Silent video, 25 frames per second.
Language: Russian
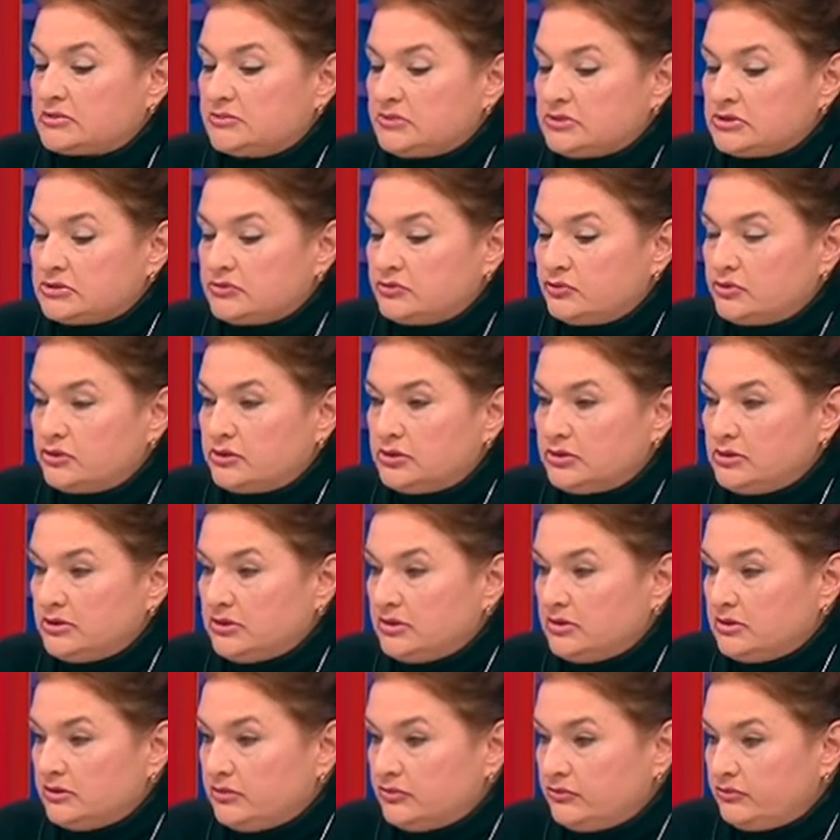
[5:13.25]

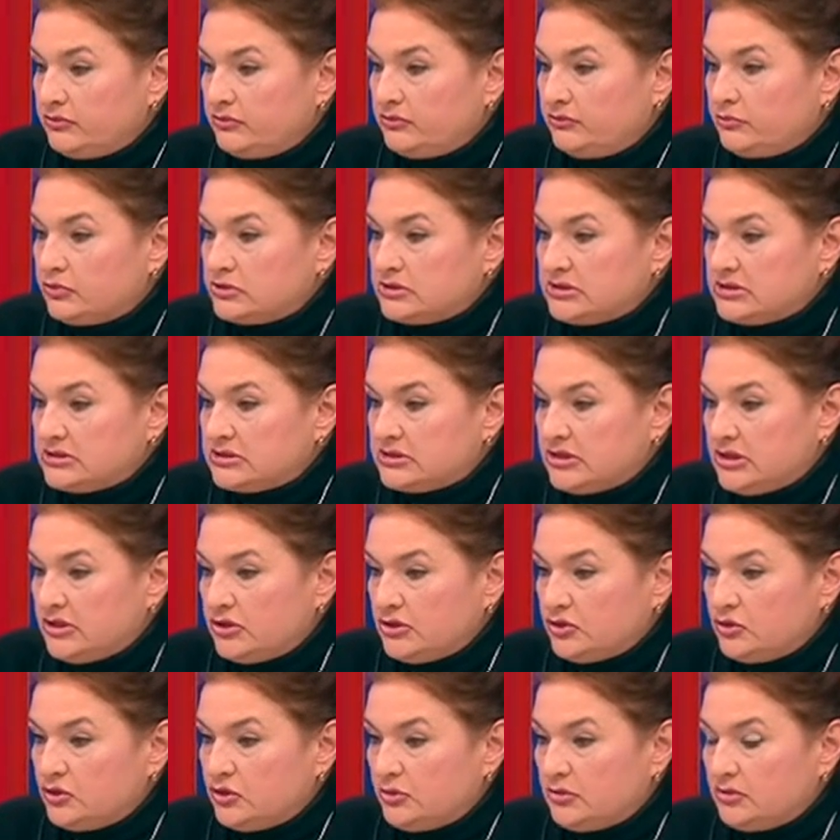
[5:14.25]
присвоенный после
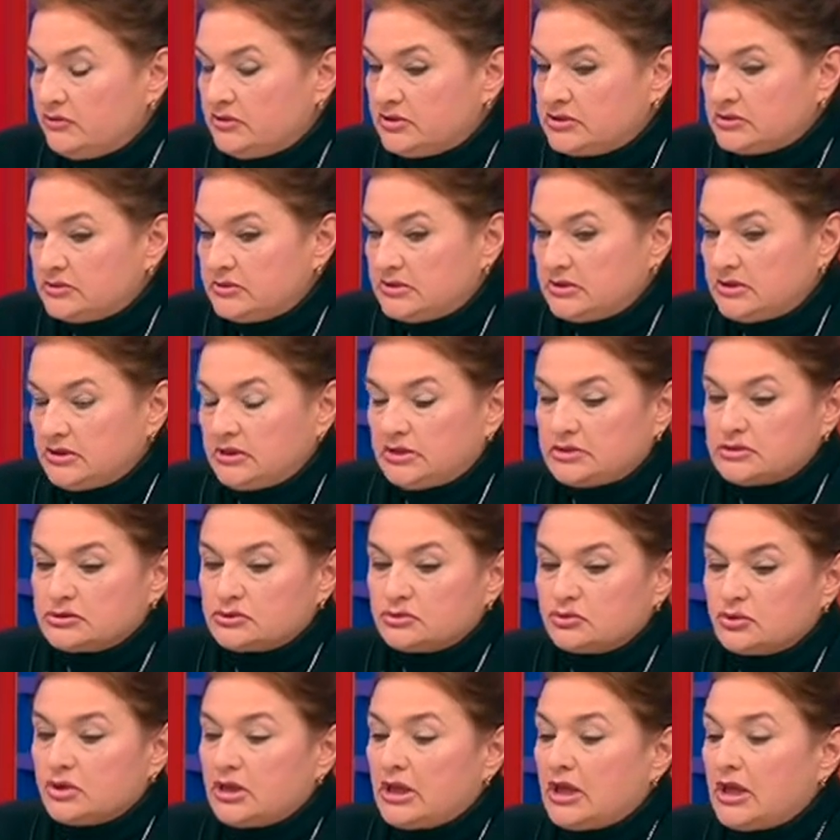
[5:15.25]
сдачи дома в
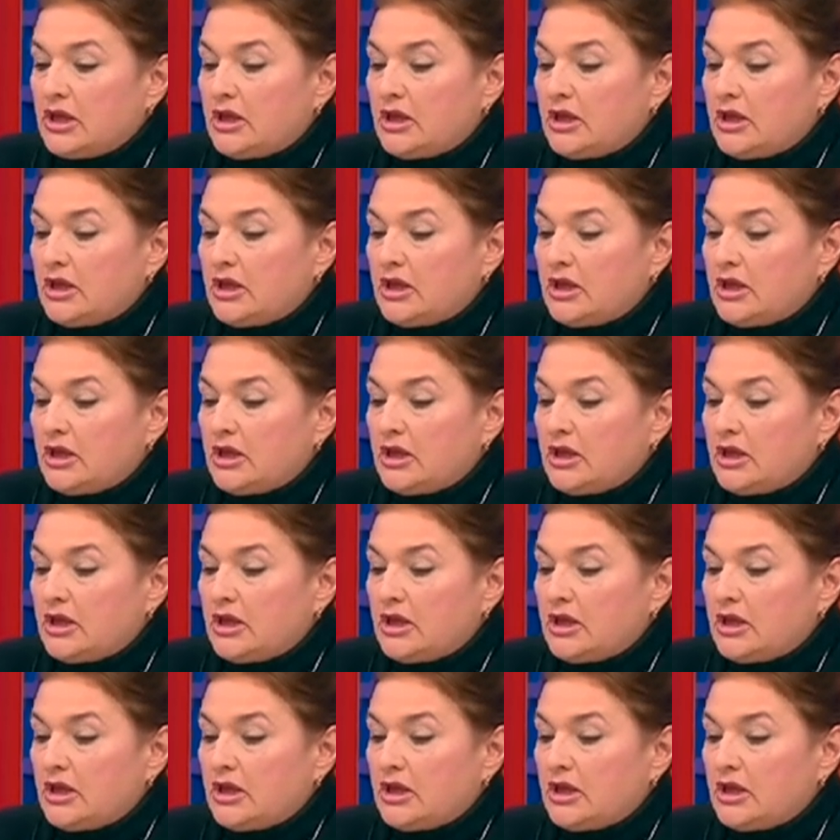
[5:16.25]
эксплуатацию.